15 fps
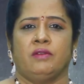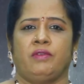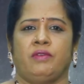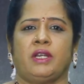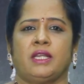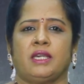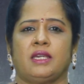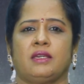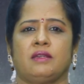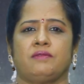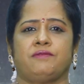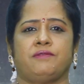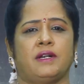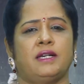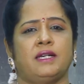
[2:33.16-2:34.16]
వీటికి
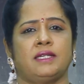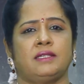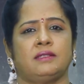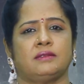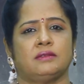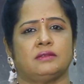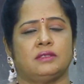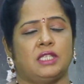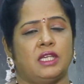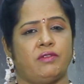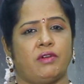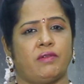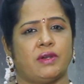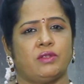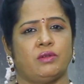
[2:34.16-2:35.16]
ఫండింగ్
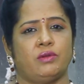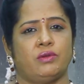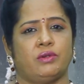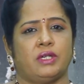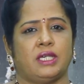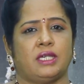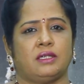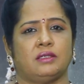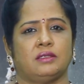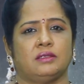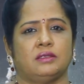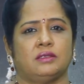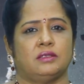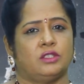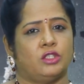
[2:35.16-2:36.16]
తీవ్రవాదుల నుండి
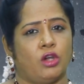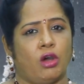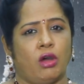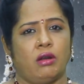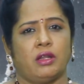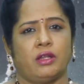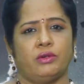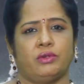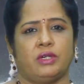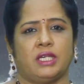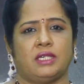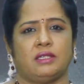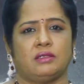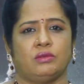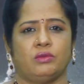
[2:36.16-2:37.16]
డాల్ల
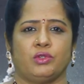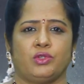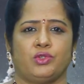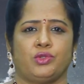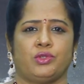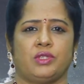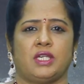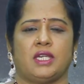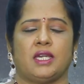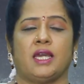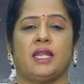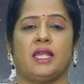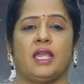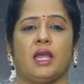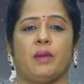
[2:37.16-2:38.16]
నుండి వస్తుంది
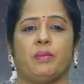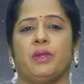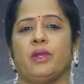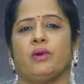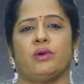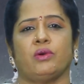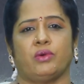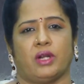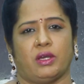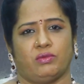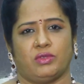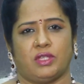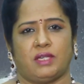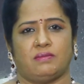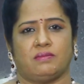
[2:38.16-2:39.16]
అనే అభియోగం కూడా
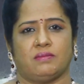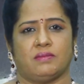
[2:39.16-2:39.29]
ఉంది